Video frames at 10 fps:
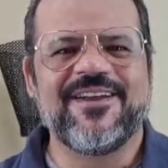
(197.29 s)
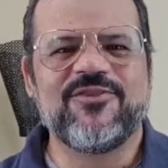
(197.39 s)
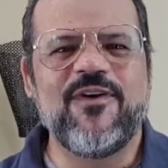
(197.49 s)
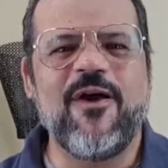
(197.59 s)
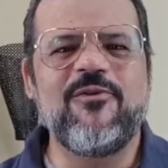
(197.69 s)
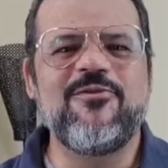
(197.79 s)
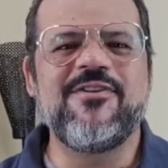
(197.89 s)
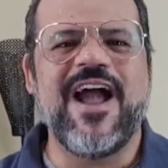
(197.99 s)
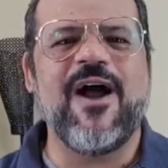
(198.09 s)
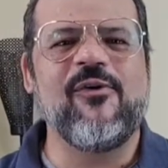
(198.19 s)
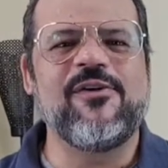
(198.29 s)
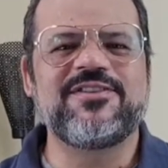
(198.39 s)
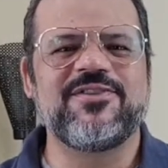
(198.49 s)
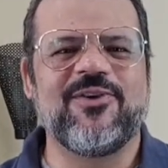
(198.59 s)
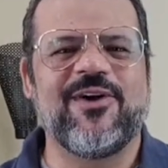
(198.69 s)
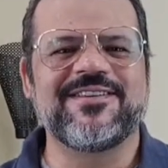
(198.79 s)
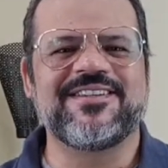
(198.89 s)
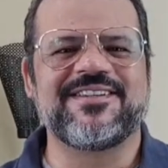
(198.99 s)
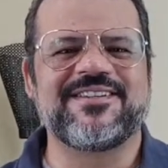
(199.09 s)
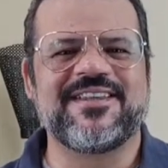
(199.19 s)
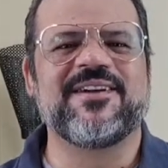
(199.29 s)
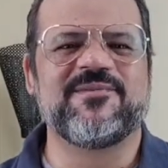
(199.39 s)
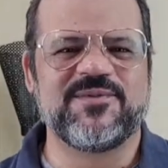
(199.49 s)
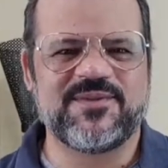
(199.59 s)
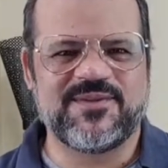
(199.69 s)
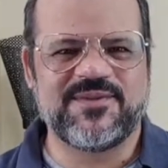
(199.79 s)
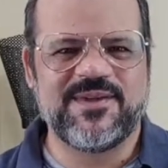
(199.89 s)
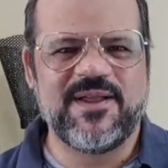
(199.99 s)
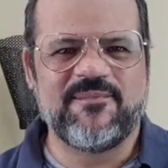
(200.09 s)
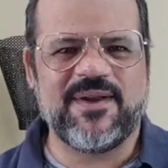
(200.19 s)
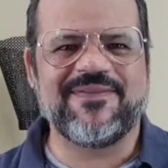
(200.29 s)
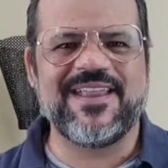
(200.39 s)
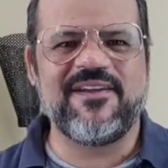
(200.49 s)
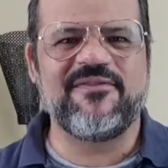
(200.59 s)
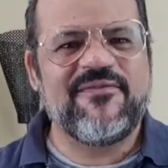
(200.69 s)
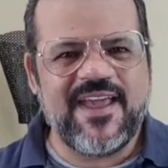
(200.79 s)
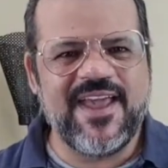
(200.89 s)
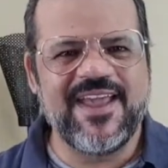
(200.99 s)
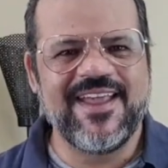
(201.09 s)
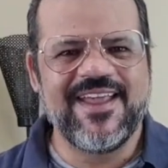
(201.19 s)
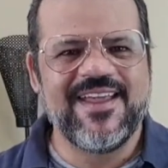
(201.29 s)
não é o lugar onde nós estamos para ter fé,